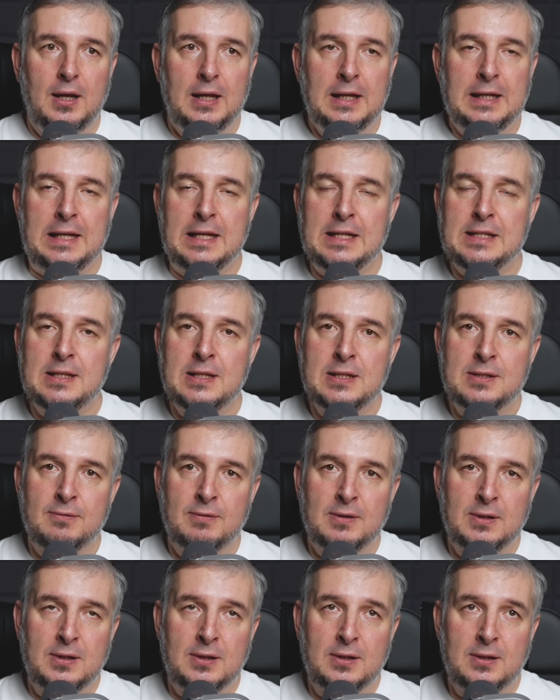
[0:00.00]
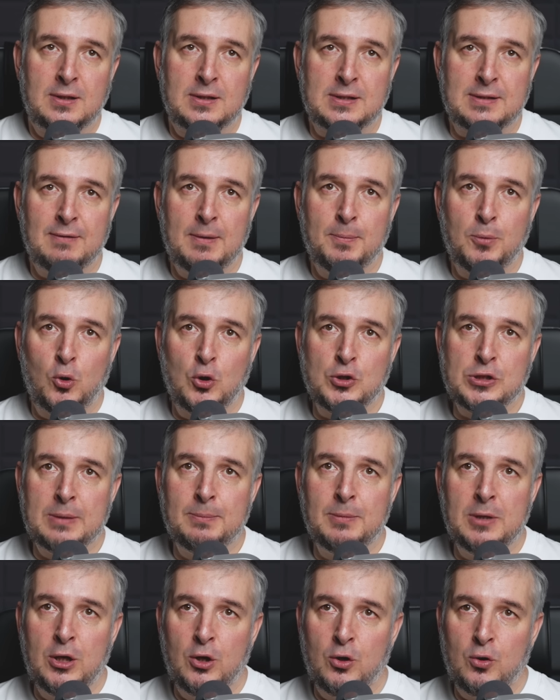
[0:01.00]
Если с, э, с
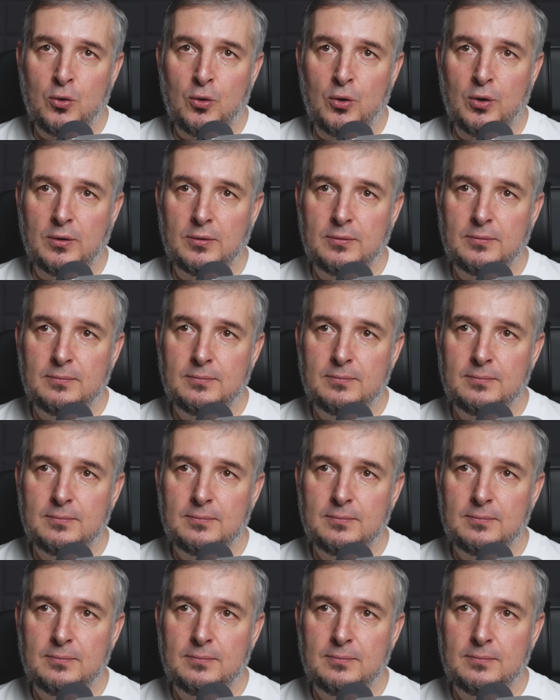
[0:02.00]
вопросом легко,